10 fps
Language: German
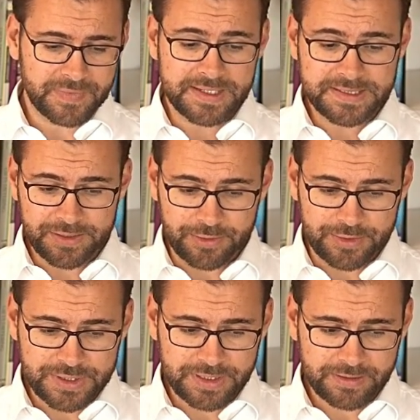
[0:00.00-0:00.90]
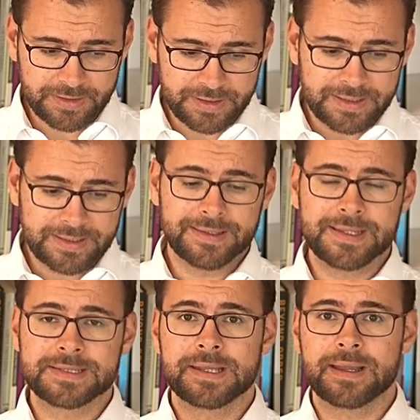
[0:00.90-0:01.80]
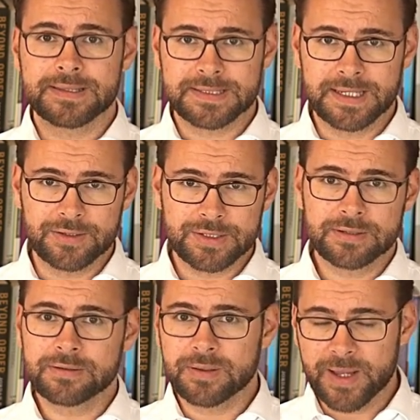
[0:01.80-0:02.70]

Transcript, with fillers: Das jüdische, das sarazenische,